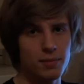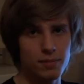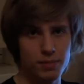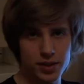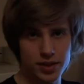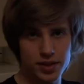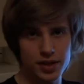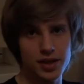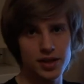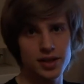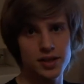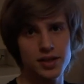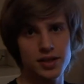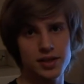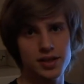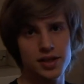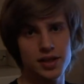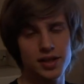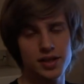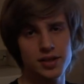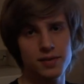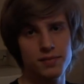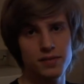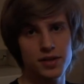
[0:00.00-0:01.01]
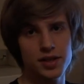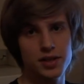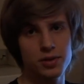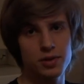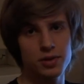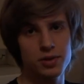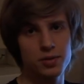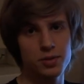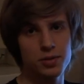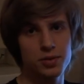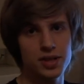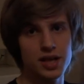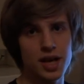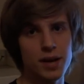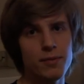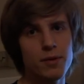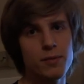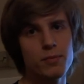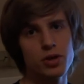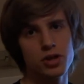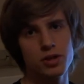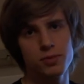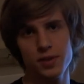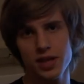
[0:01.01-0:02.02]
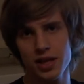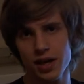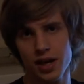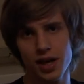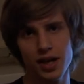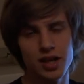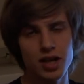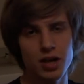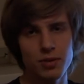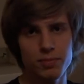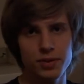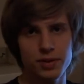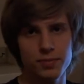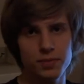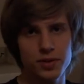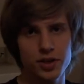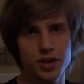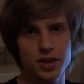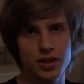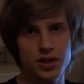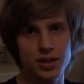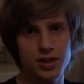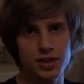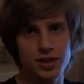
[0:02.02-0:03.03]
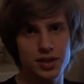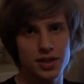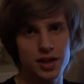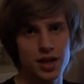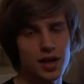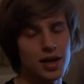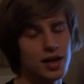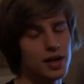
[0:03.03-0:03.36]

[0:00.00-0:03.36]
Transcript: Поделитесь этим видео с друзьями, может быть, на канал подпишитесь.